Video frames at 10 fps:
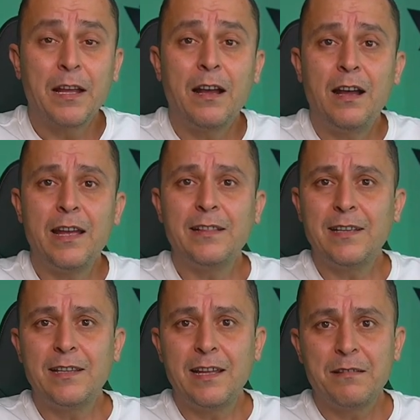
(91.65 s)

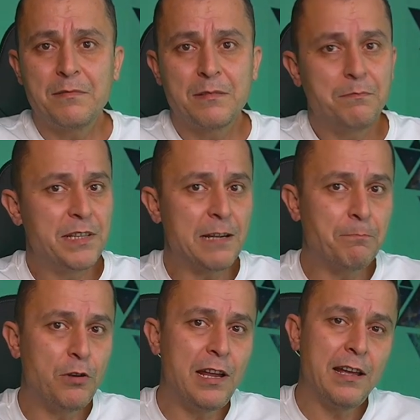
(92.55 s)
AYT'de bir tek
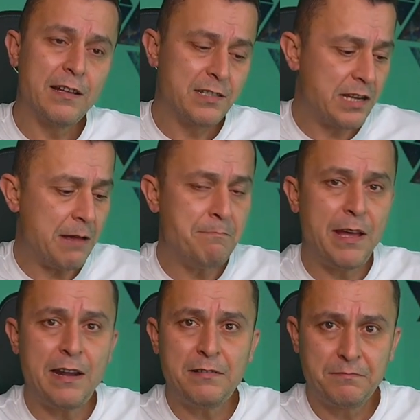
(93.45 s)
böyle
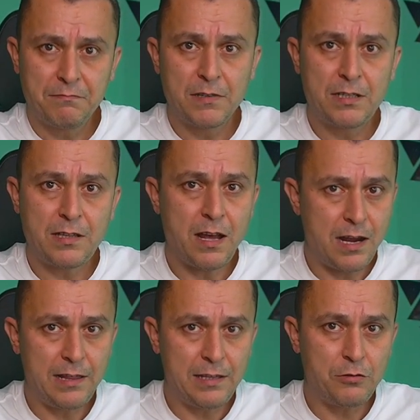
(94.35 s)
çember, işte
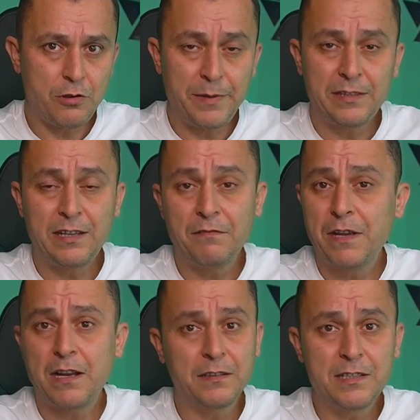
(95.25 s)
analitik geometri
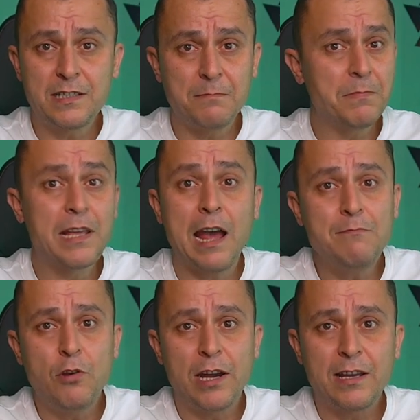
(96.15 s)
ve katı cisim
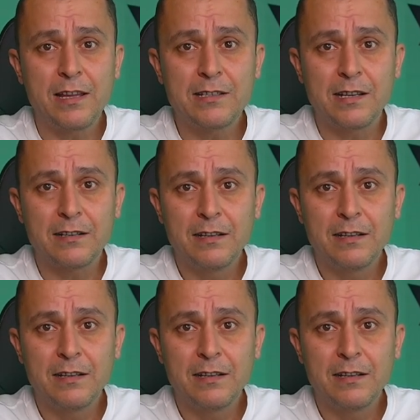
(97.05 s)
gelmiyor arkadaşlar.